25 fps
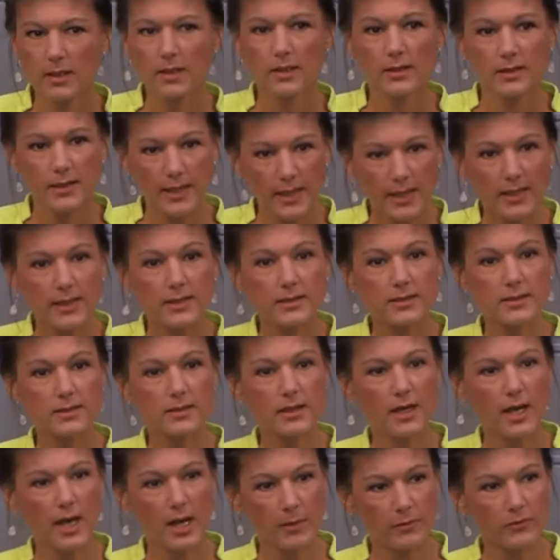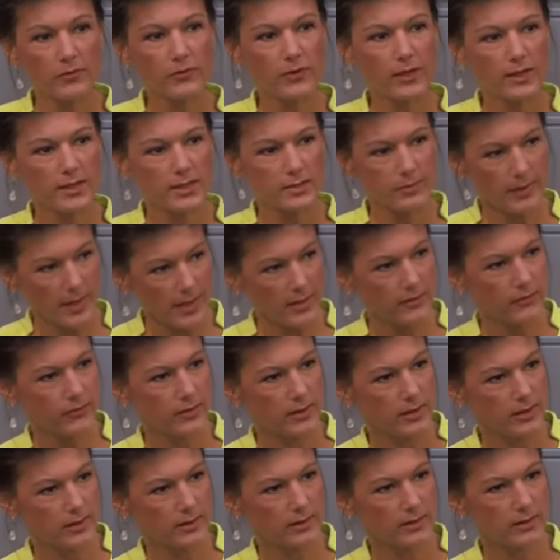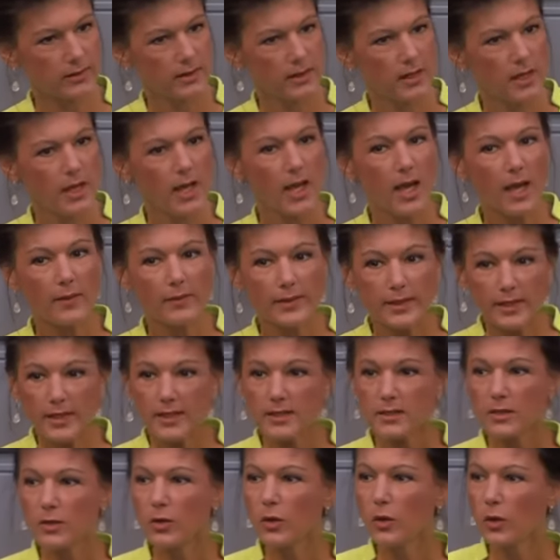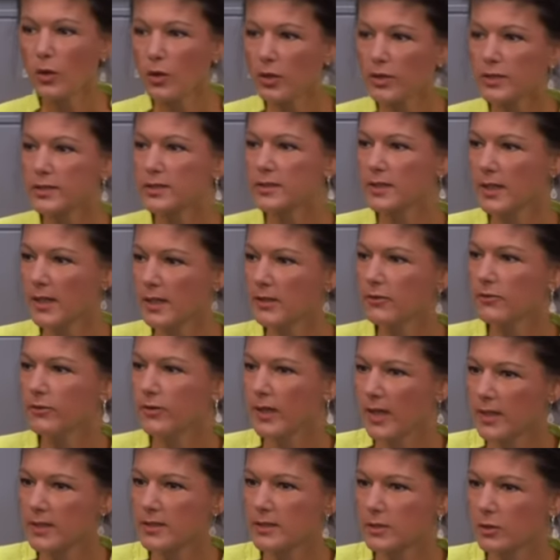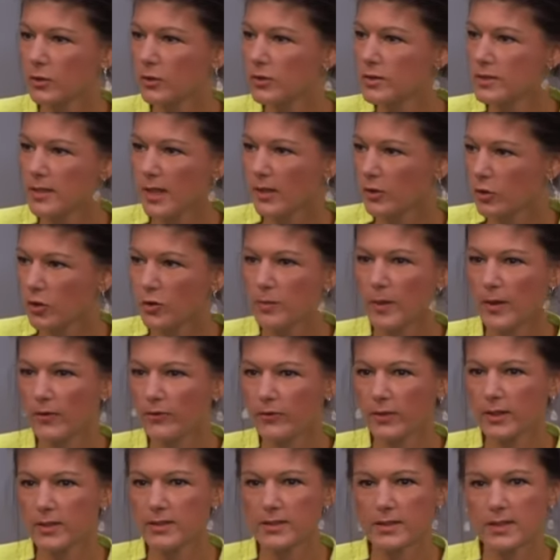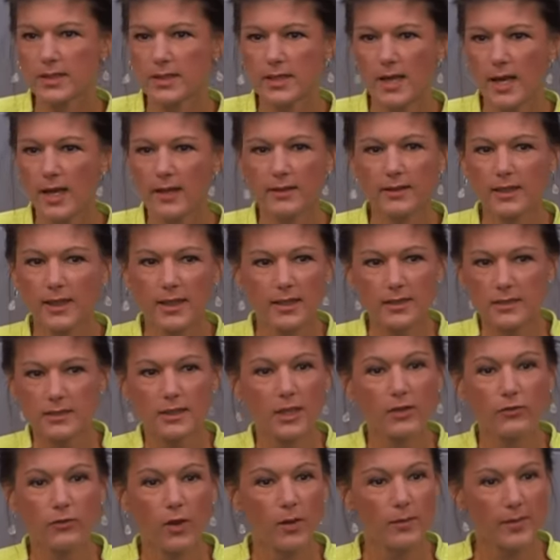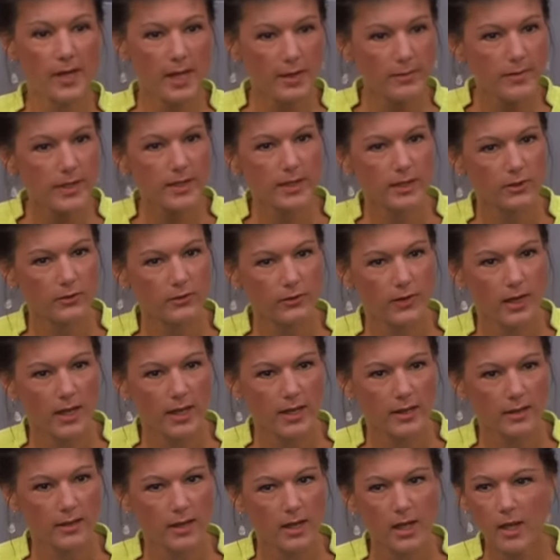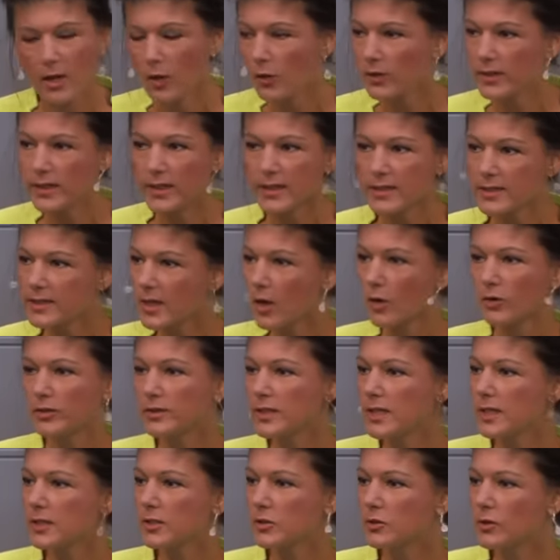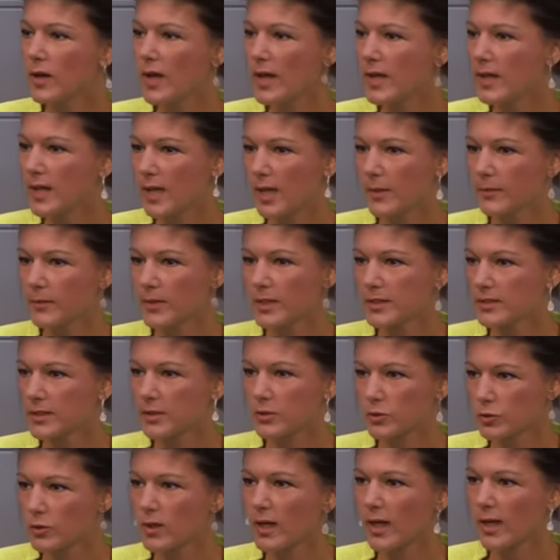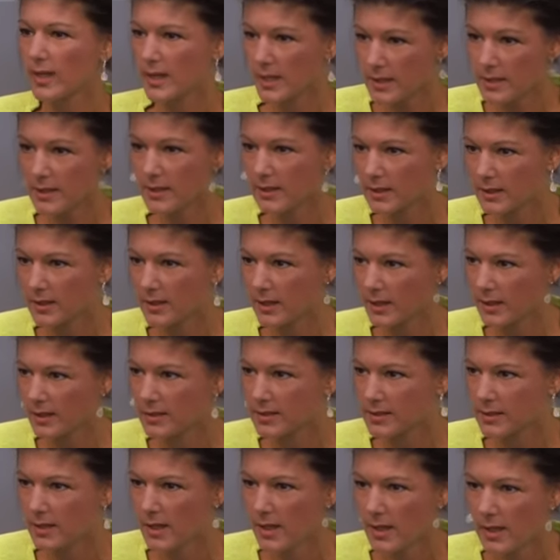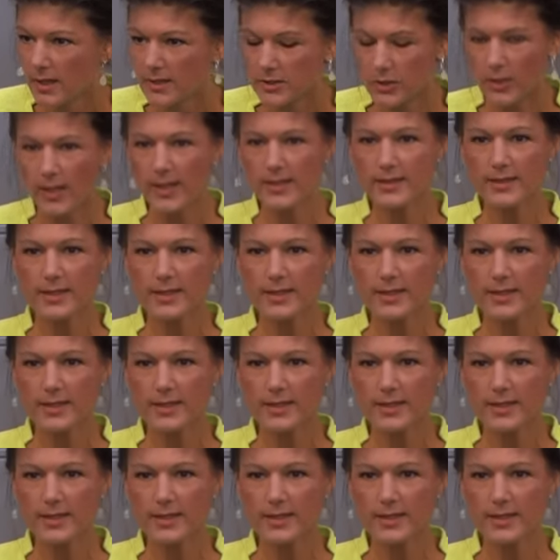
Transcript: Hinzu kommt, dass in der Vergangenheit, in den vergangenen Monaten, wenn es um eine Neugründung einer Wagenknecht-Partei ging, dass es dabei eben aber immer auch um Sarah Wagenknecht als Person ging und